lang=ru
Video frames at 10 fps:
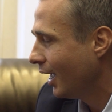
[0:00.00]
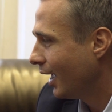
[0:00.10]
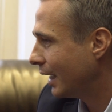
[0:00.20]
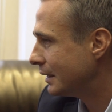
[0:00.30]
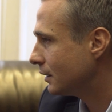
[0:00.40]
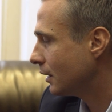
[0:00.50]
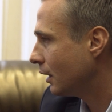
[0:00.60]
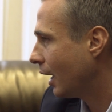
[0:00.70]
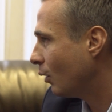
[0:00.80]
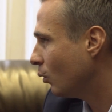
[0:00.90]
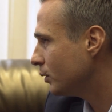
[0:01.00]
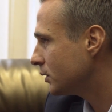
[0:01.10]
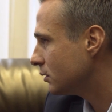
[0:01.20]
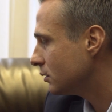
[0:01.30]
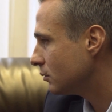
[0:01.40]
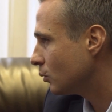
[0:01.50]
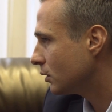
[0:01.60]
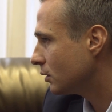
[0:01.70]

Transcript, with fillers: Я всегда стараюсь сказать,